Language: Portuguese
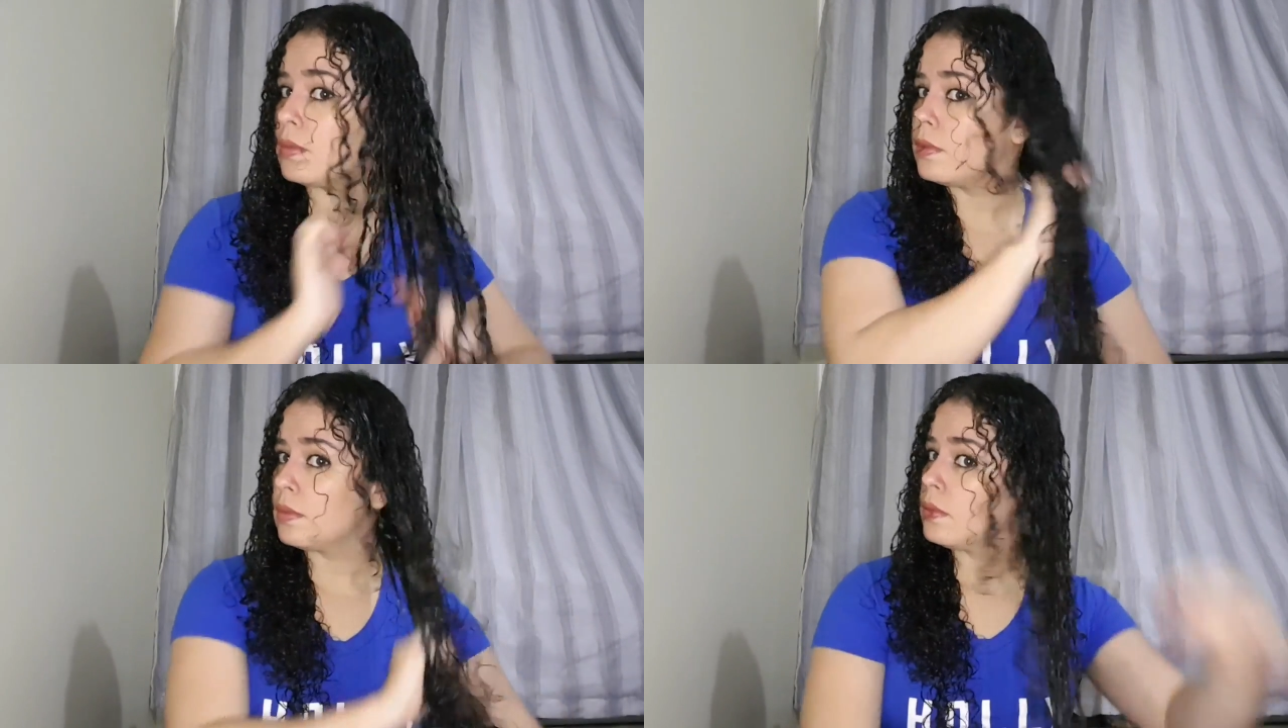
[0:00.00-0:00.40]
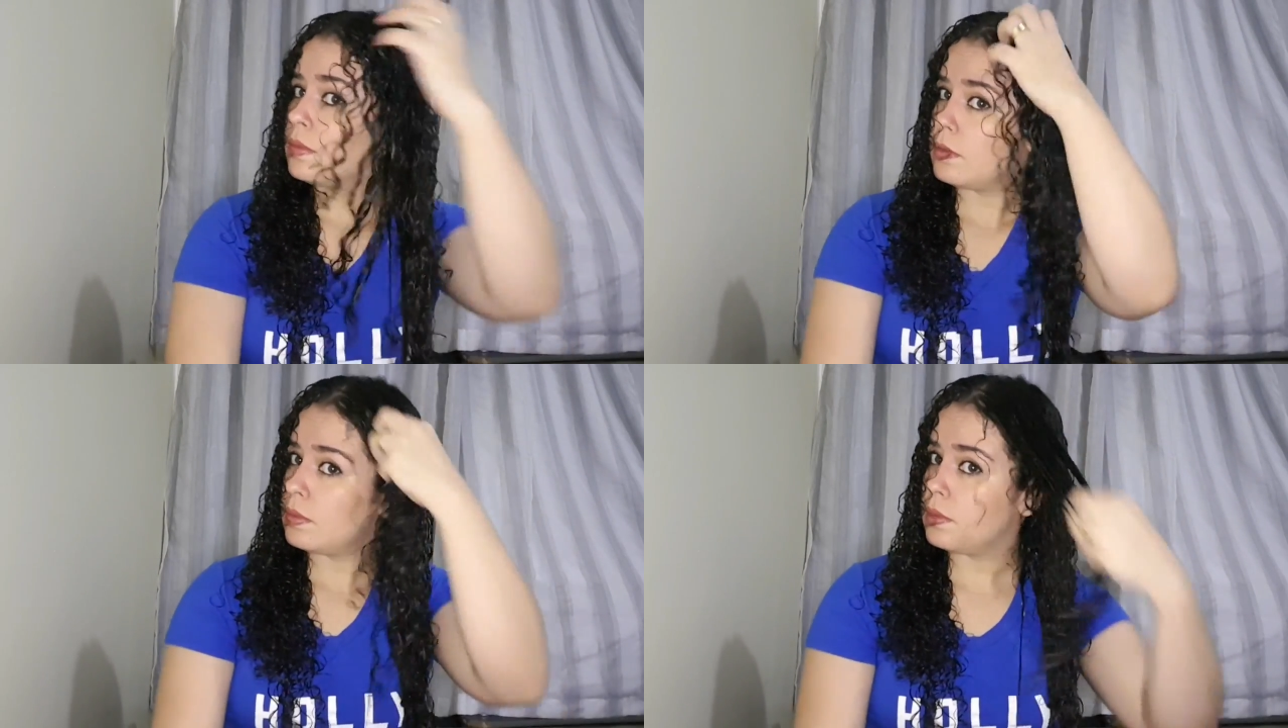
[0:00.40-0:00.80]
E a
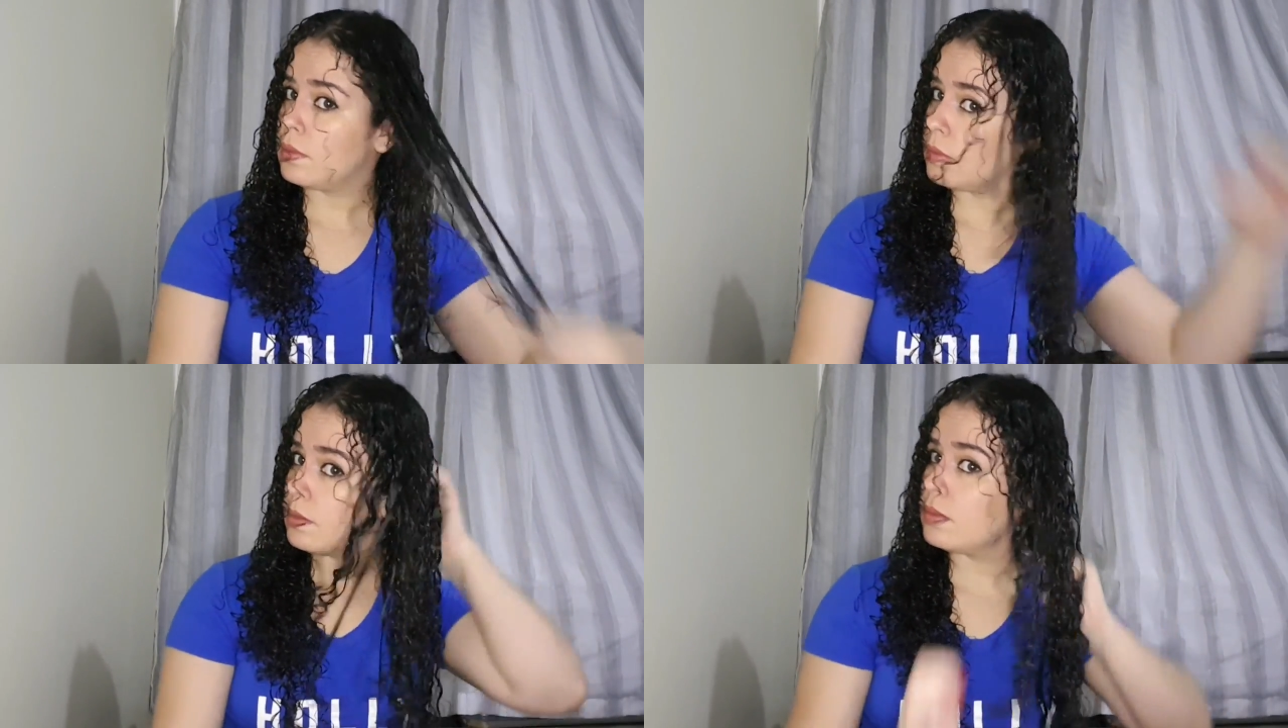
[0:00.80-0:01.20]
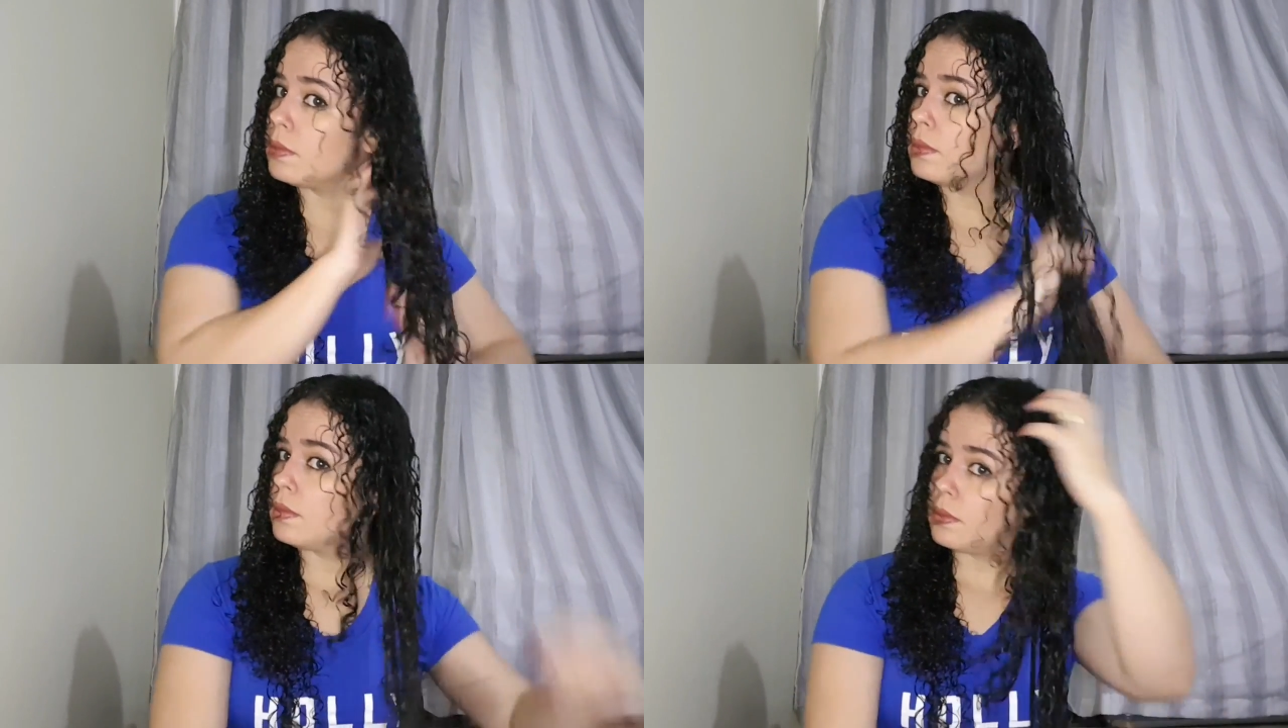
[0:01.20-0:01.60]
gente não gosta.
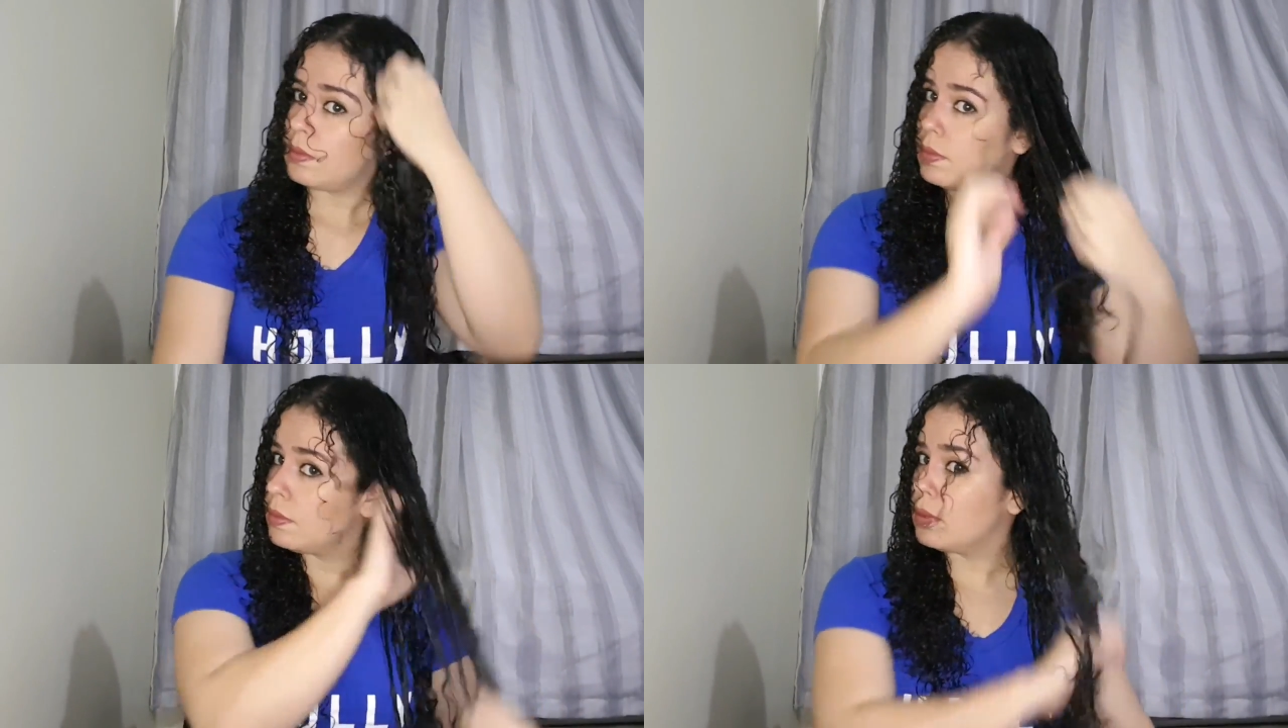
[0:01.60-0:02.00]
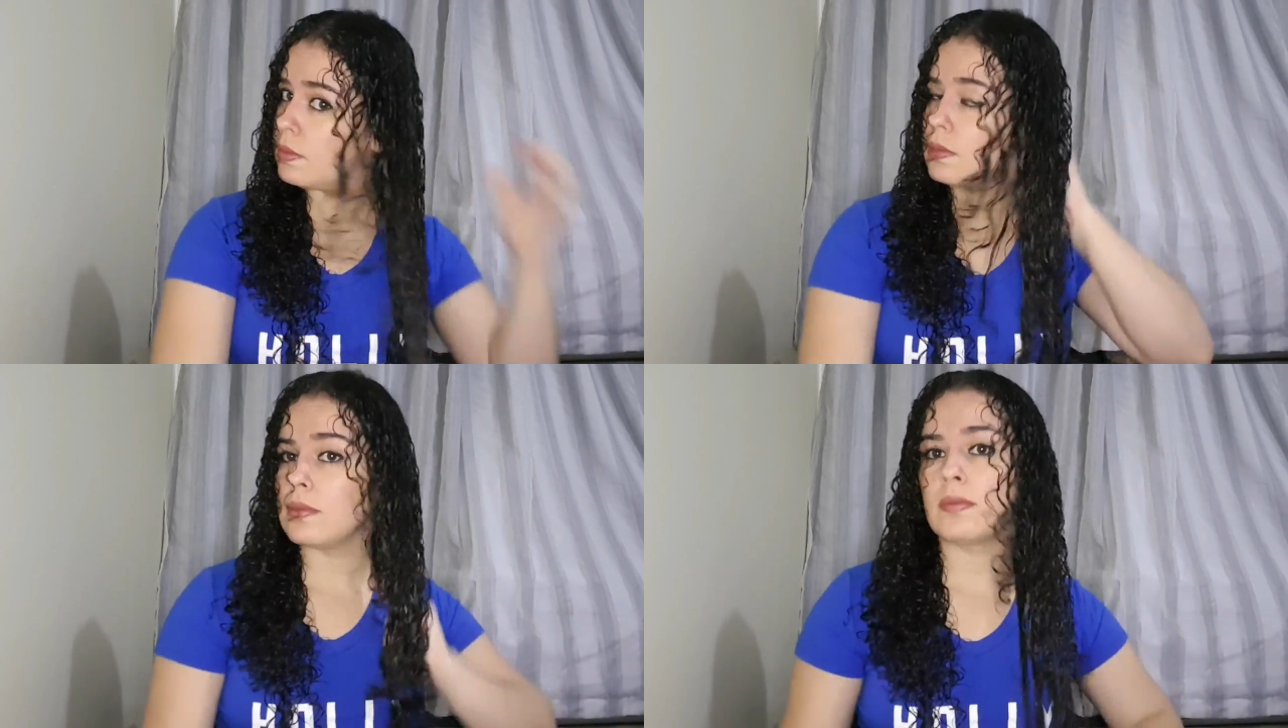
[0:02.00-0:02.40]

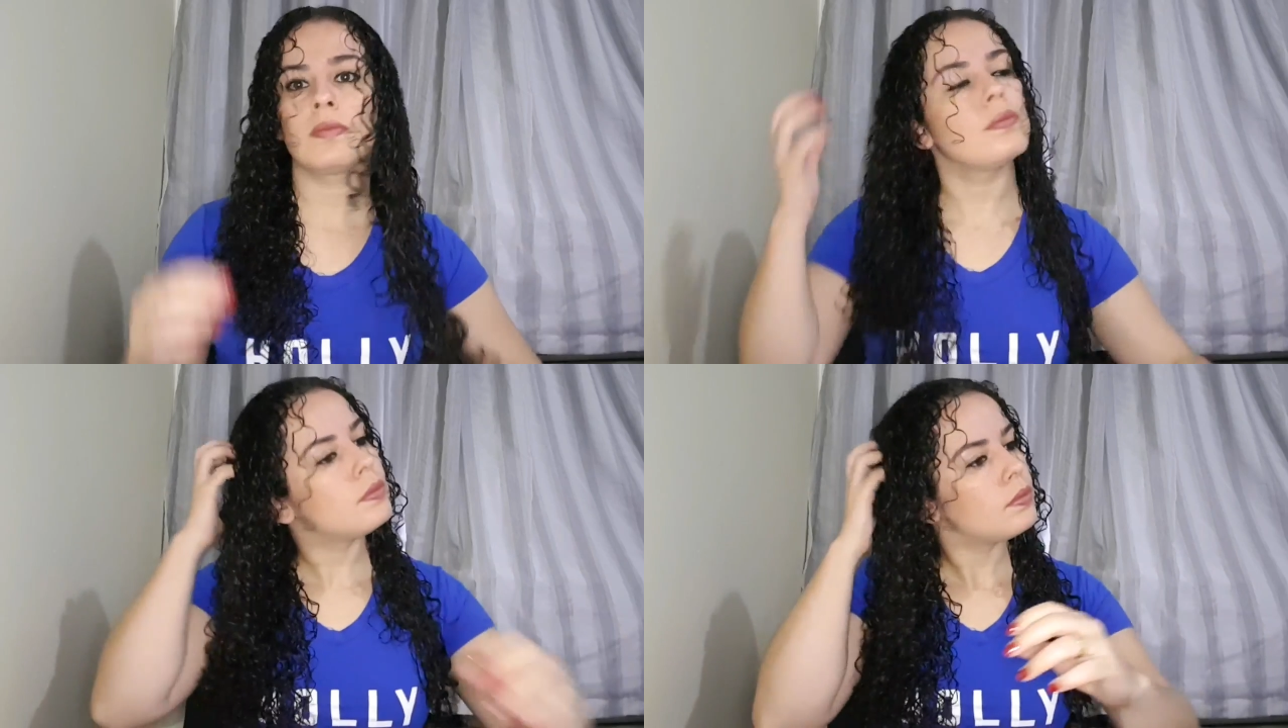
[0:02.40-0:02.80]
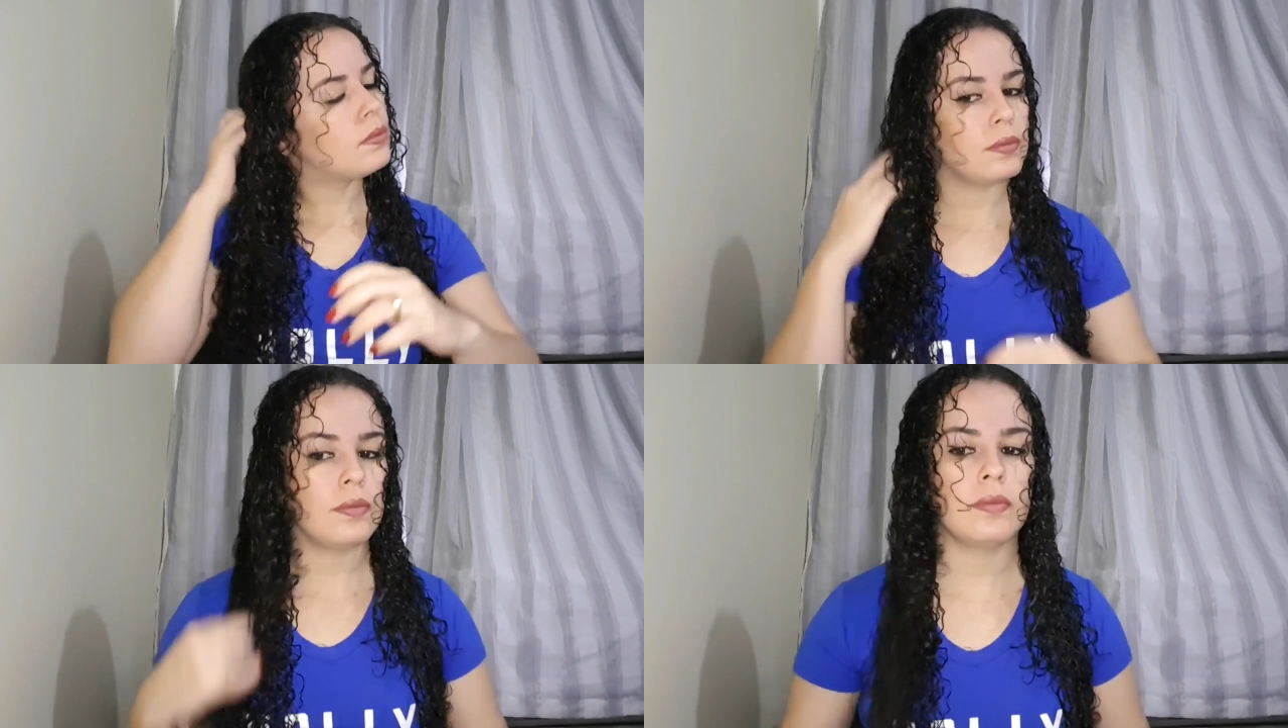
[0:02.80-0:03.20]
É, e faço um